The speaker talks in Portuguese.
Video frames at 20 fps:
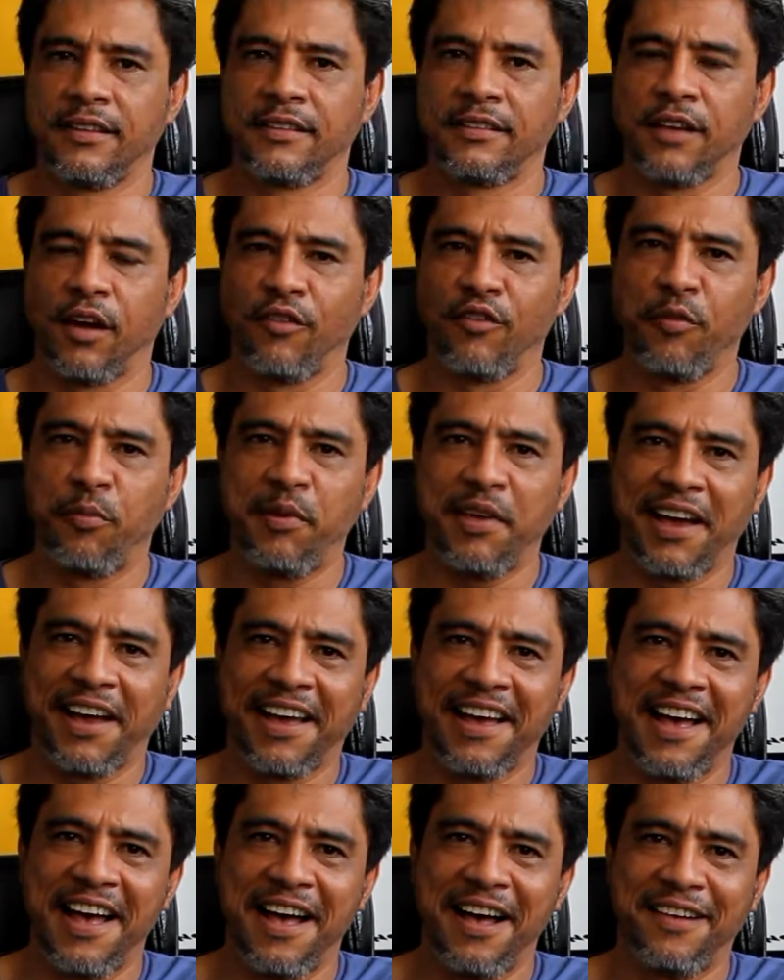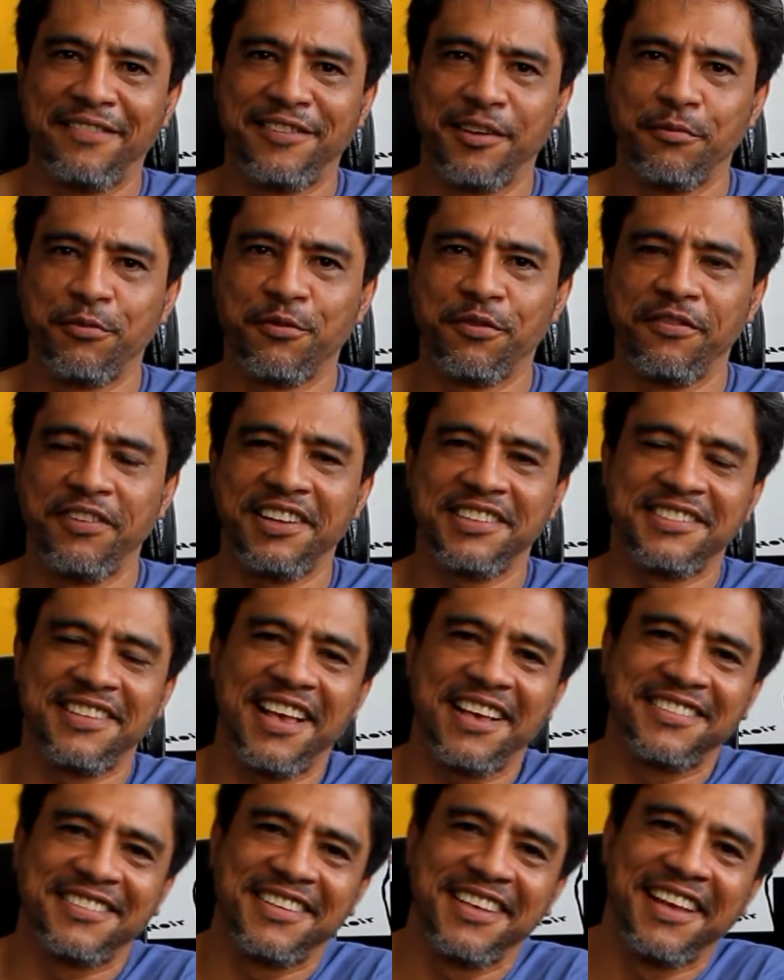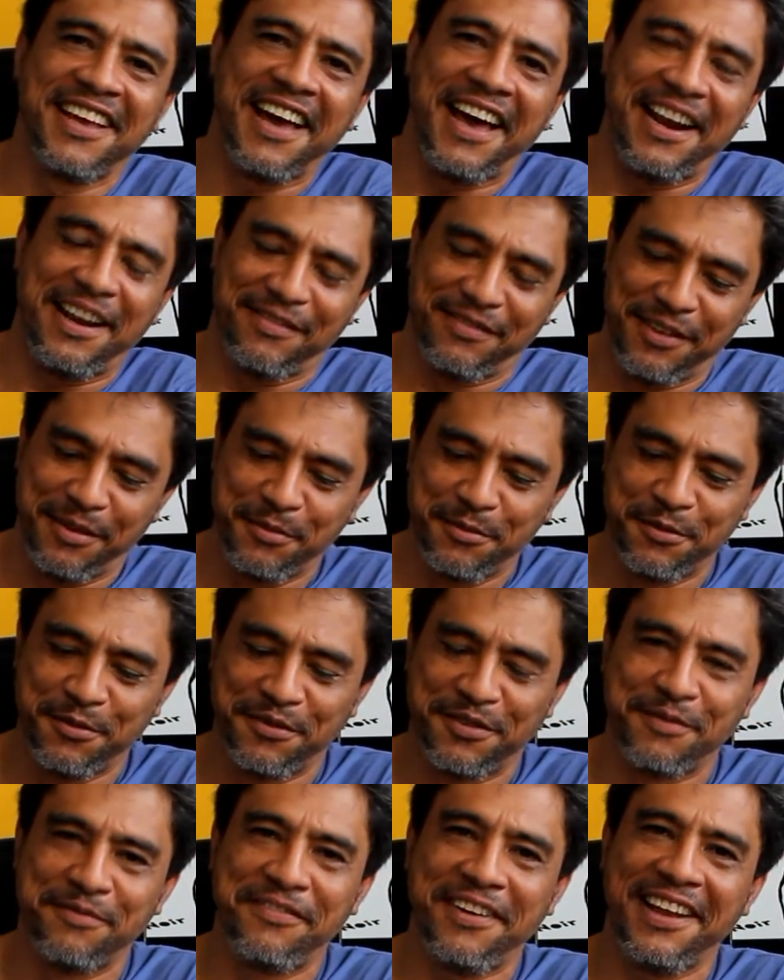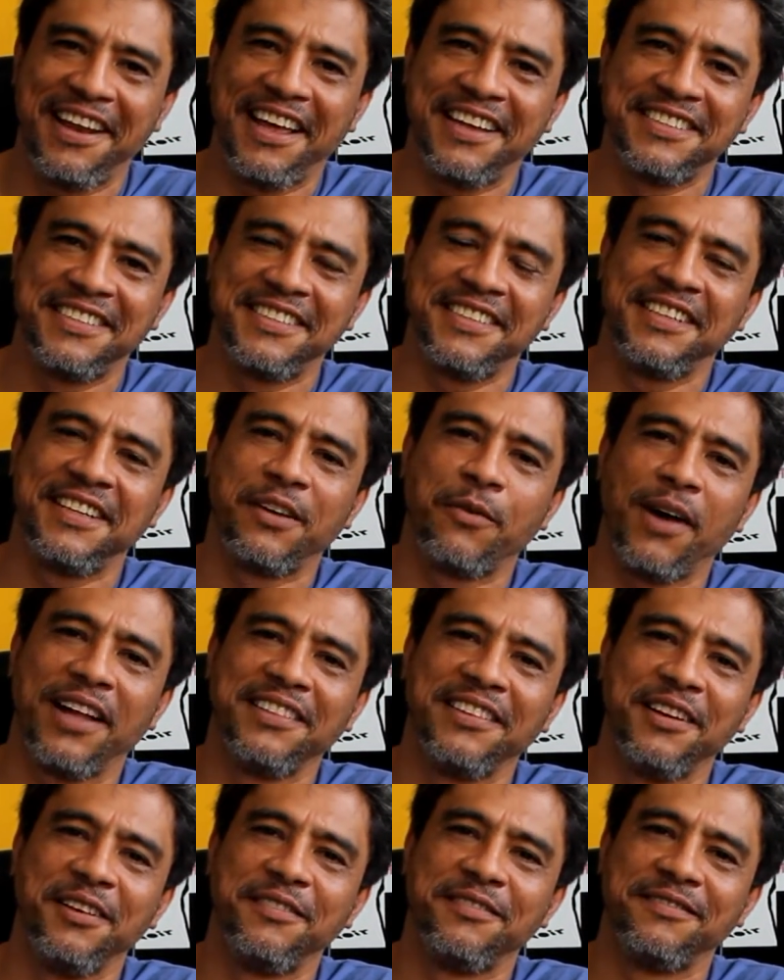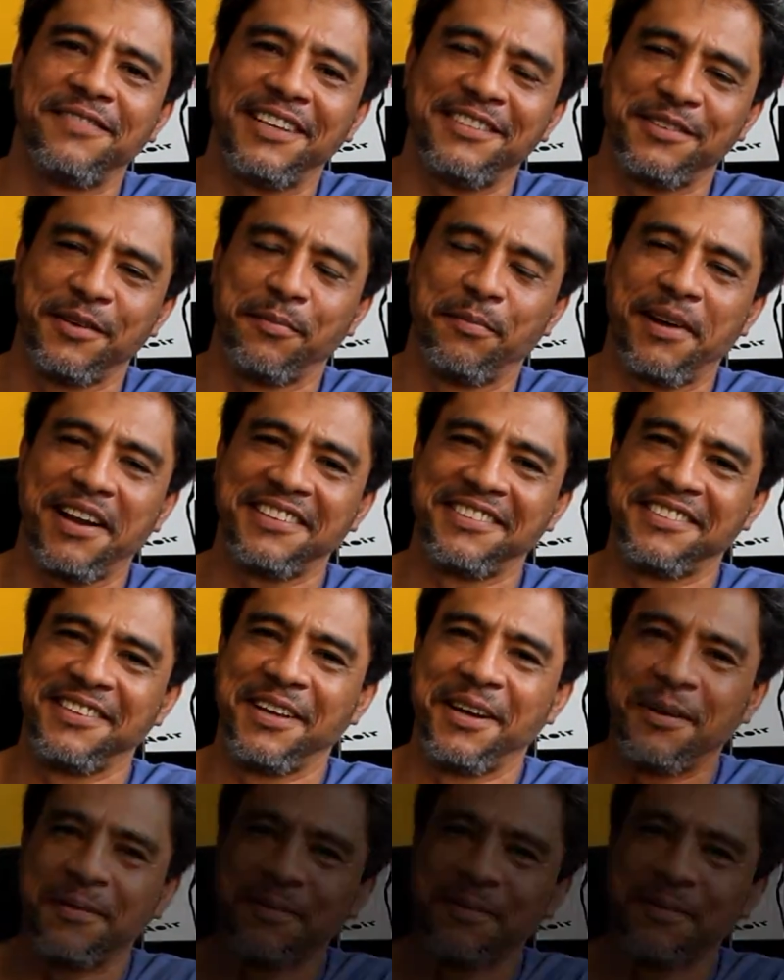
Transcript: Salve PH, vamos conversar assim, cara. Vamos, vamos falar de quadrinho, vai ser um prazer.